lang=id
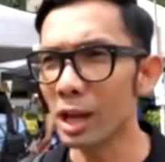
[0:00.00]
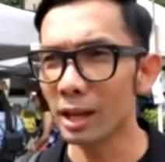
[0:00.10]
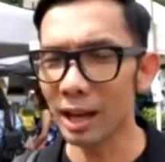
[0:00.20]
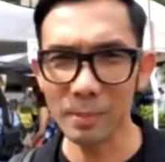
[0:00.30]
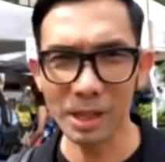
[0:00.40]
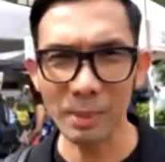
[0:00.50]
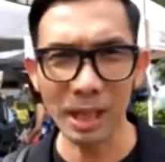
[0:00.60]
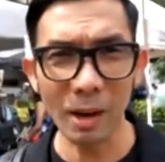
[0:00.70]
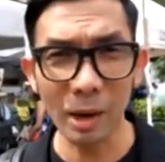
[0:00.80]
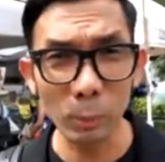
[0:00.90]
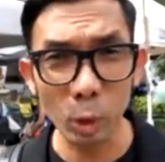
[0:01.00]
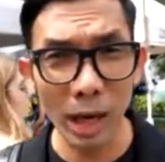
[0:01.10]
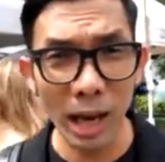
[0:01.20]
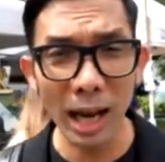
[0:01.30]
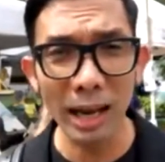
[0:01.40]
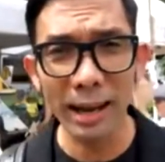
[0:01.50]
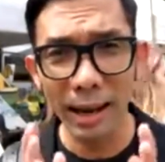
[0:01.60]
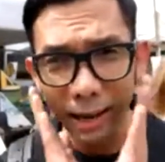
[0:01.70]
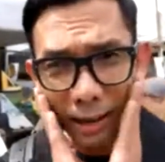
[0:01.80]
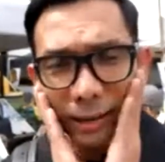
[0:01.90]
kayak bisa bikin awet muda ya
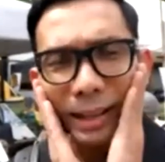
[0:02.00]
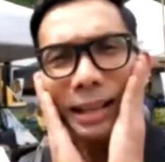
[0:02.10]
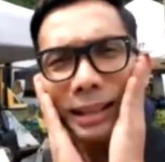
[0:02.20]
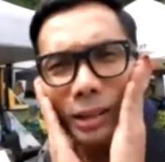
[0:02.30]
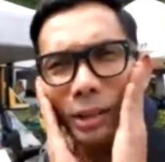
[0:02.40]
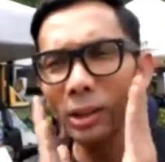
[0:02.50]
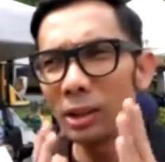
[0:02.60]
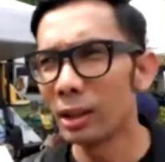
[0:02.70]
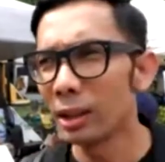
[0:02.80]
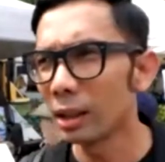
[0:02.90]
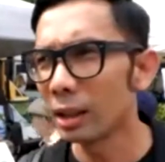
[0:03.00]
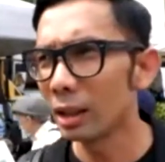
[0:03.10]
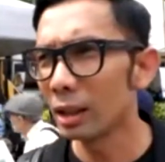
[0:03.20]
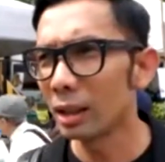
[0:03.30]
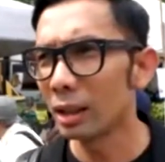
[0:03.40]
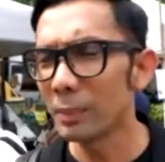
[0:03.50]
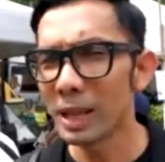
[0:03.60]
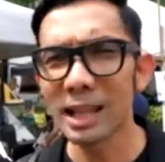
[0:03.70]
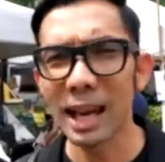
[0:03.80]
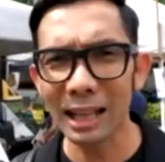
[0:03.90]
kan kelihatan dong uh,
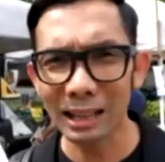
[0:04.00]
bikin sehat